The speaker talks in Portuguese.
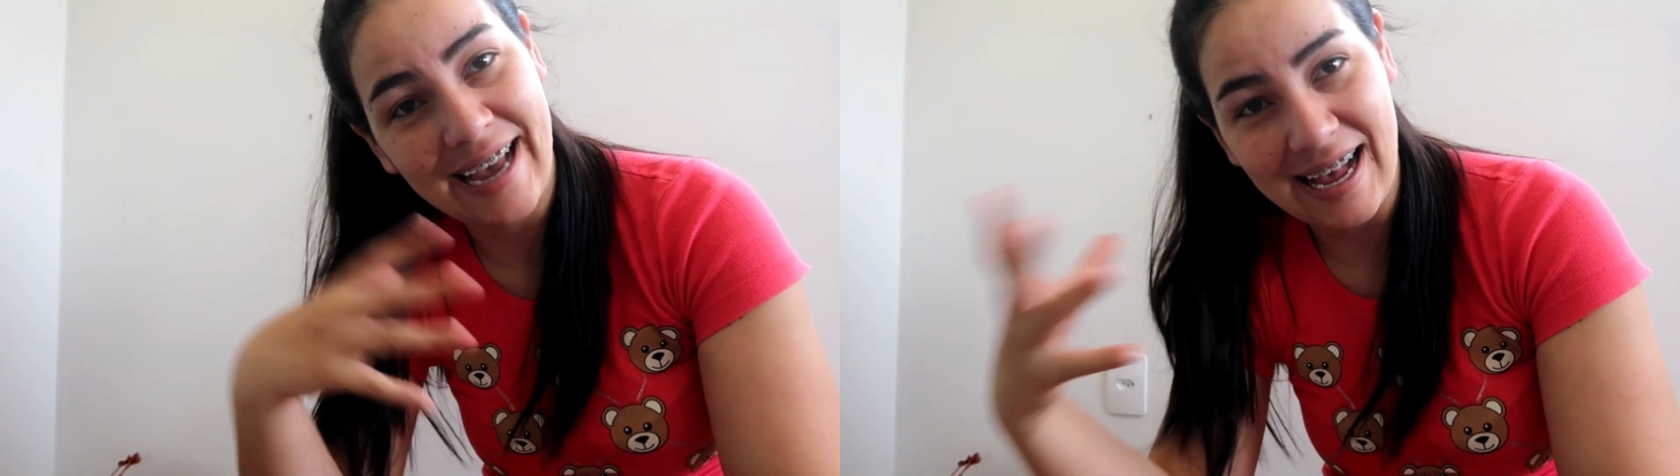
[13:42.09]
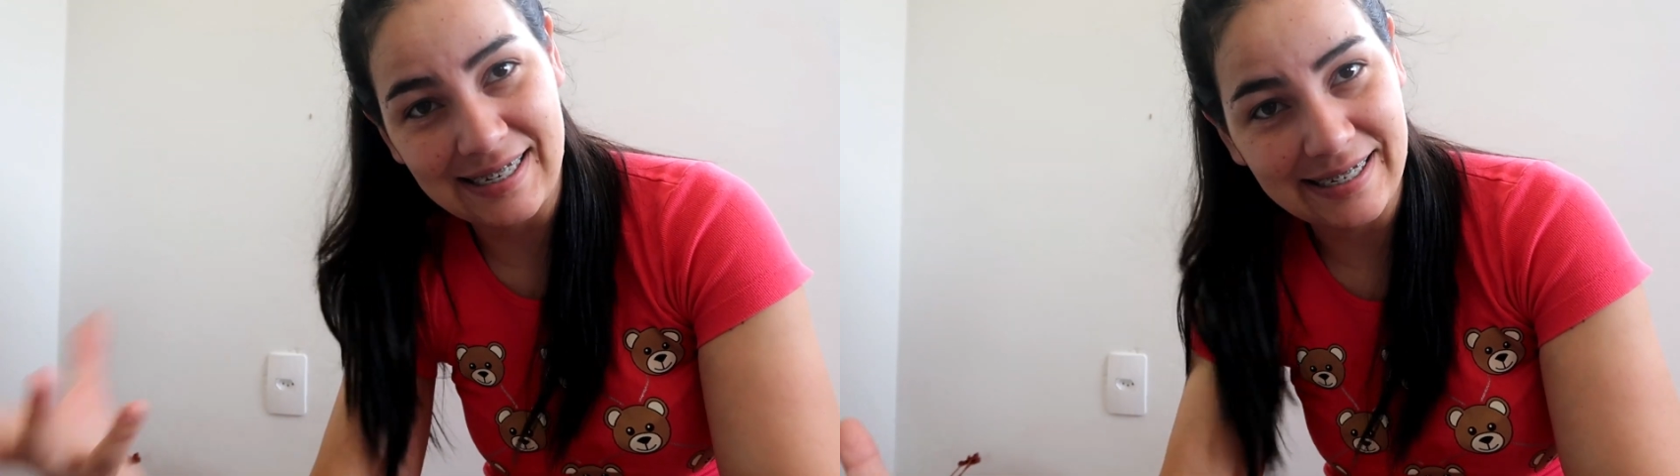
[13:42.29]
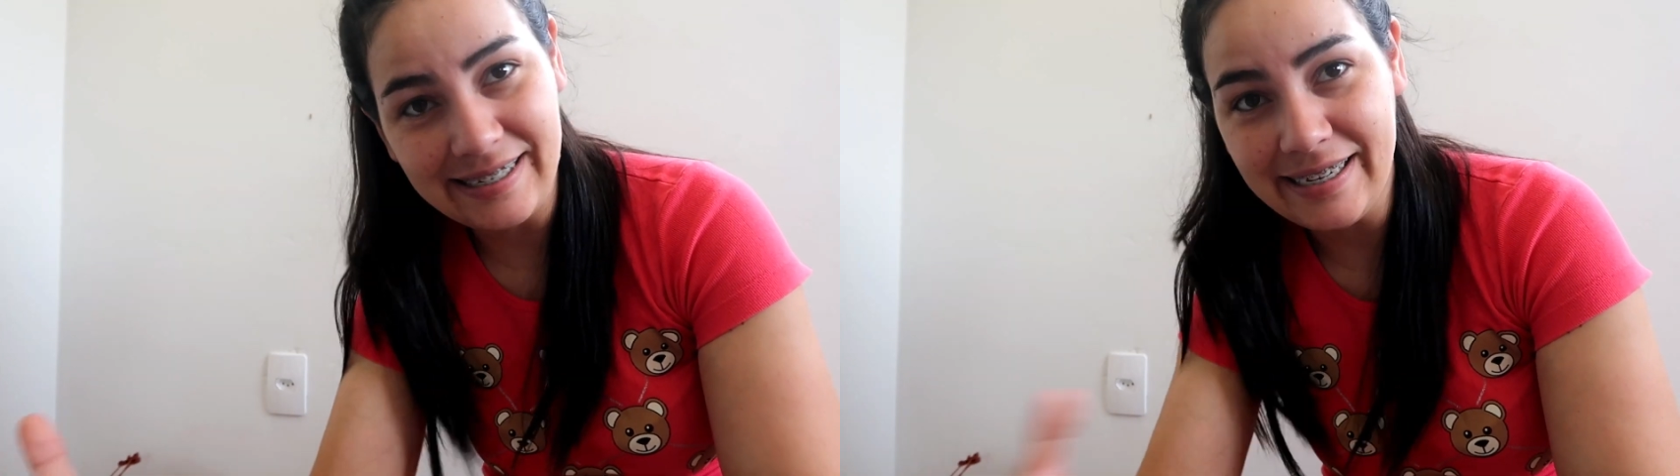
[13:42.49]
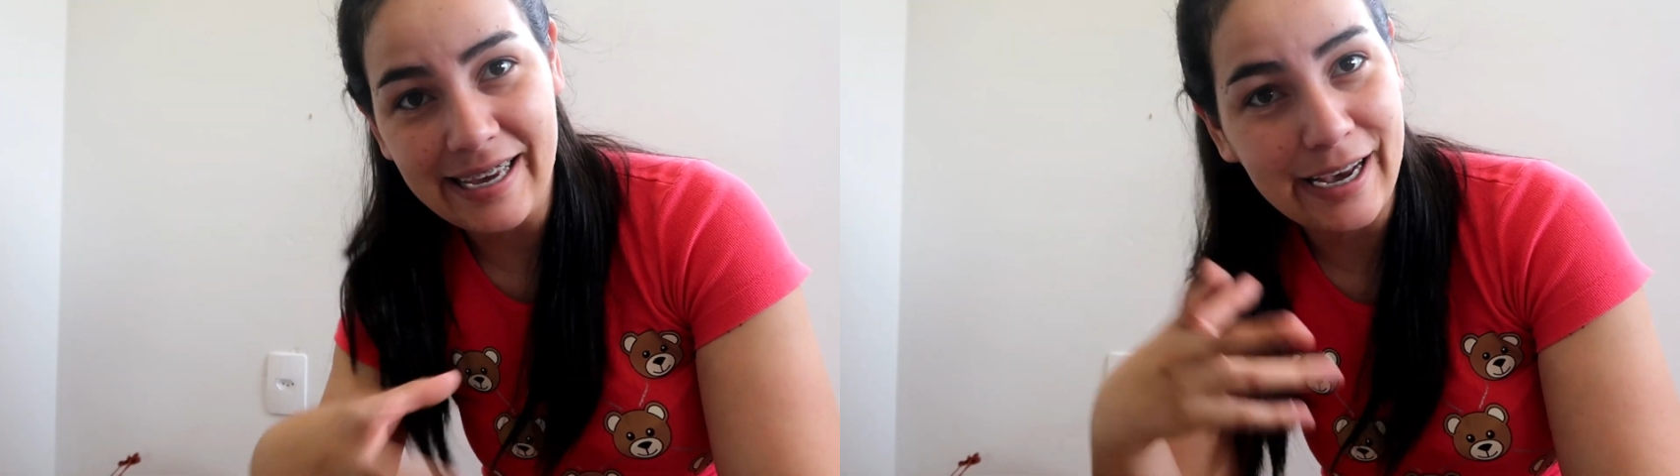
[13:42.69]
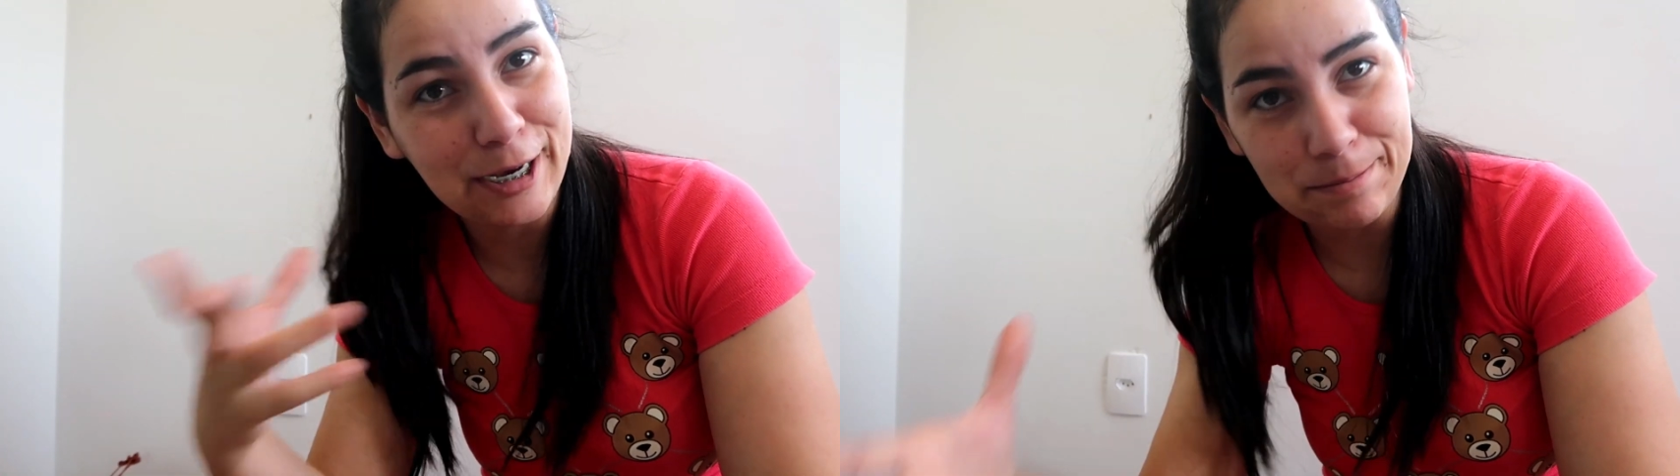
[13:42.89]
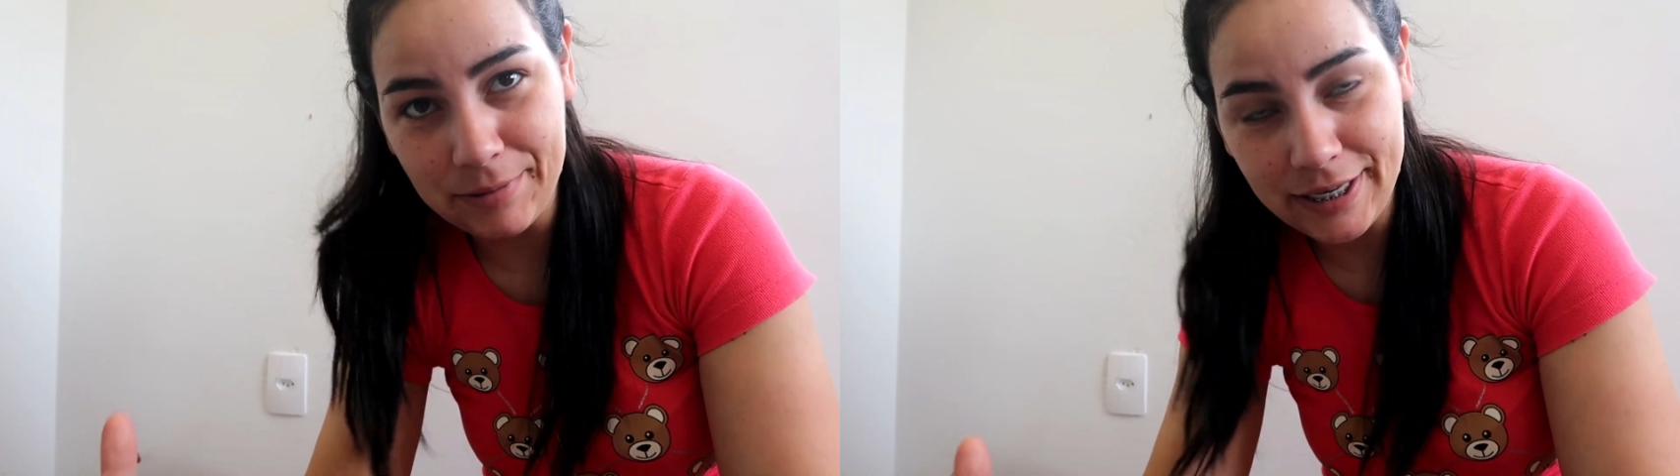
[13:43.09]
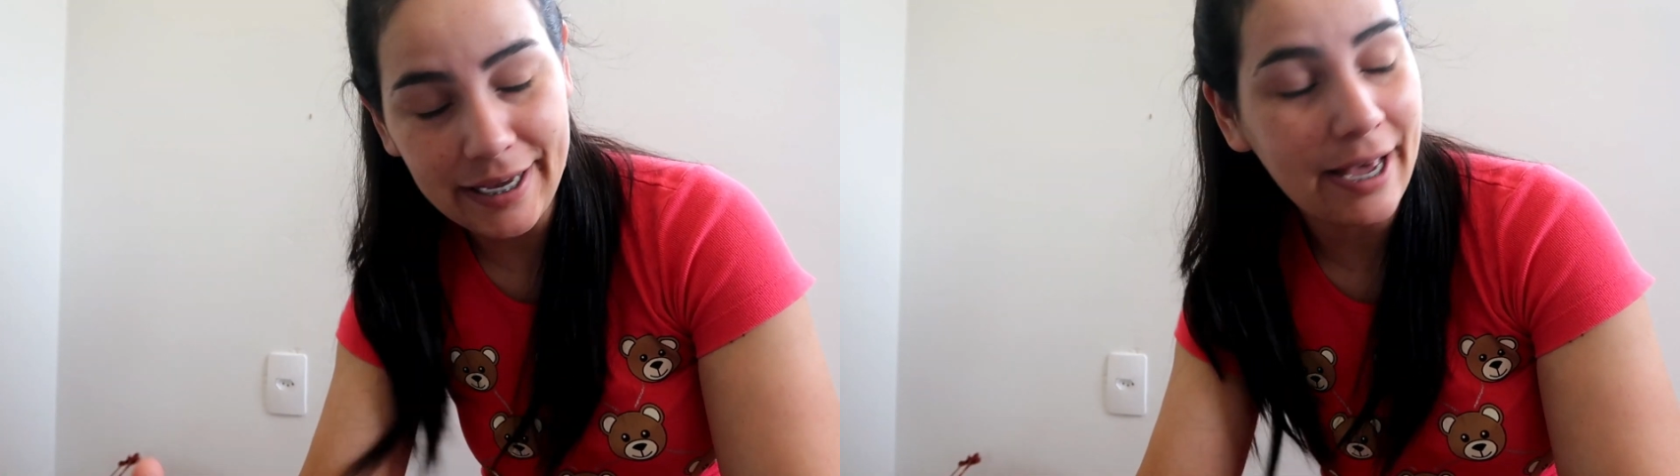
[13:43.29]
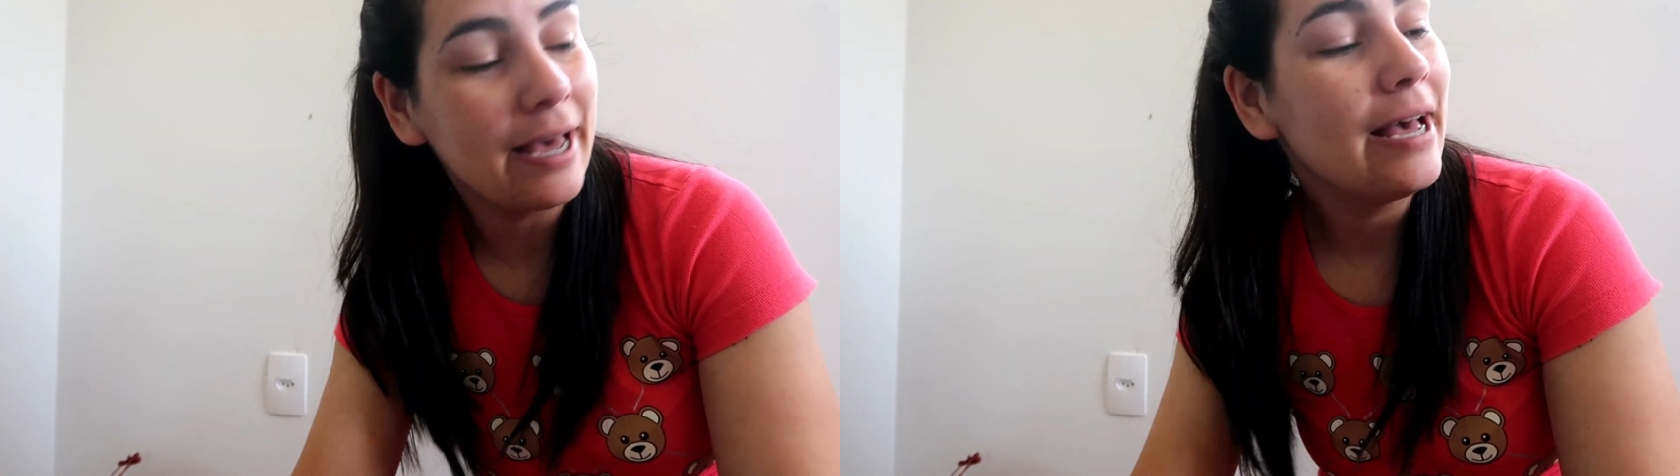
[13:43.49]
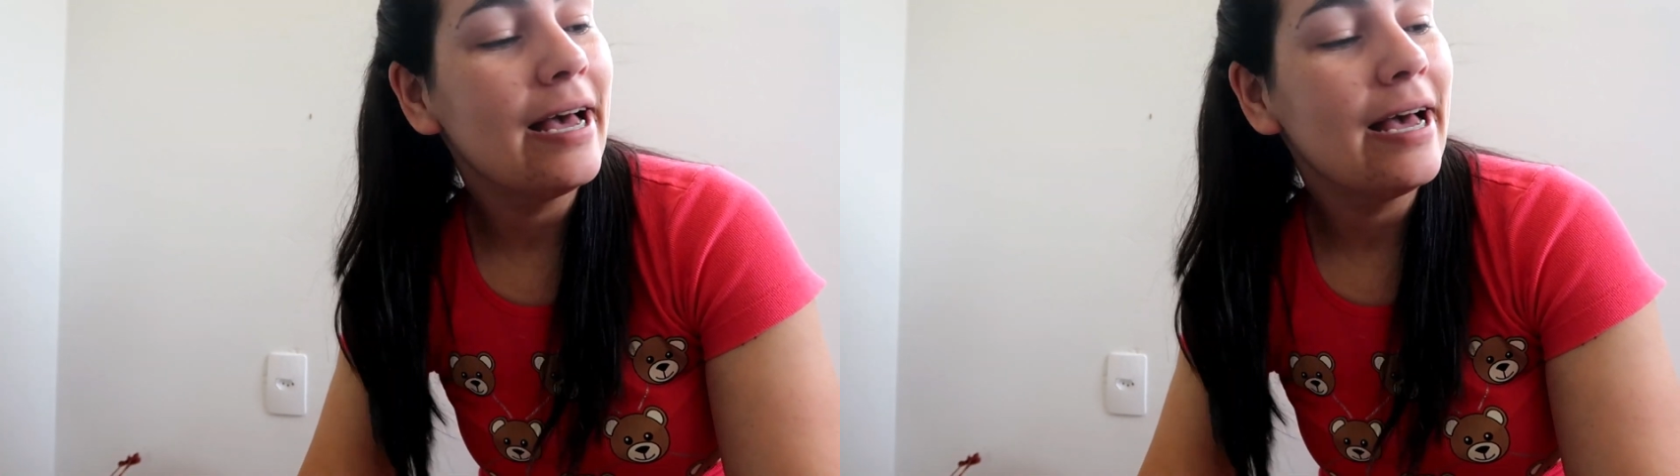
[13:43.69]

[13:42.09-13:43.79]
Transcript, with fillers: casinha, caminha.